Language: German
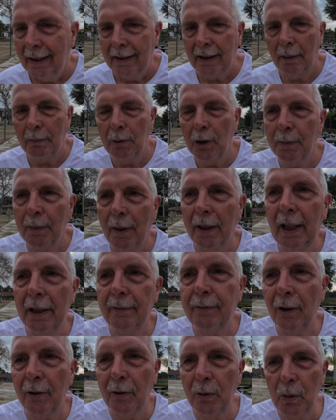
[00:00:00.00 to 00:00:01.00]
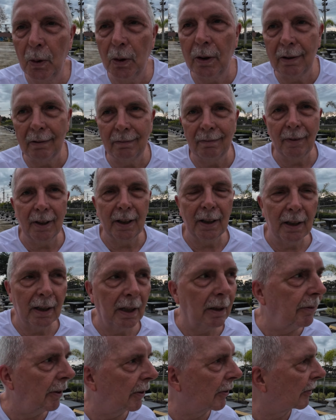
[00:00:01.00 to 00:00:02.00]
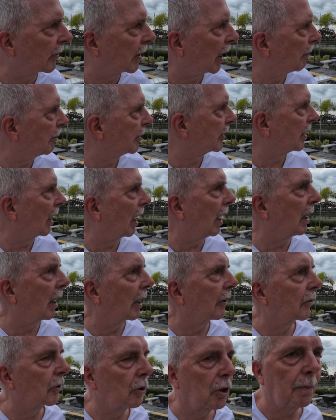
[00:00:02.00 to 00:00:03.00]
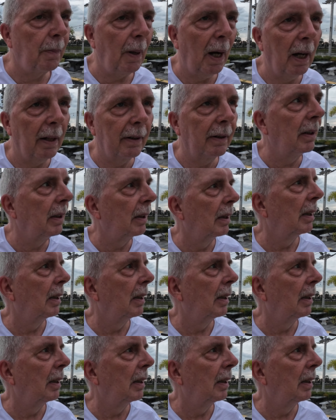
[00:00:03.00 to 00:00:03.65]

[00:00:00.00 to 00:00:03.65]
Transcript: da muss man halt versuchen, ein gewisses Kapital anzusparen.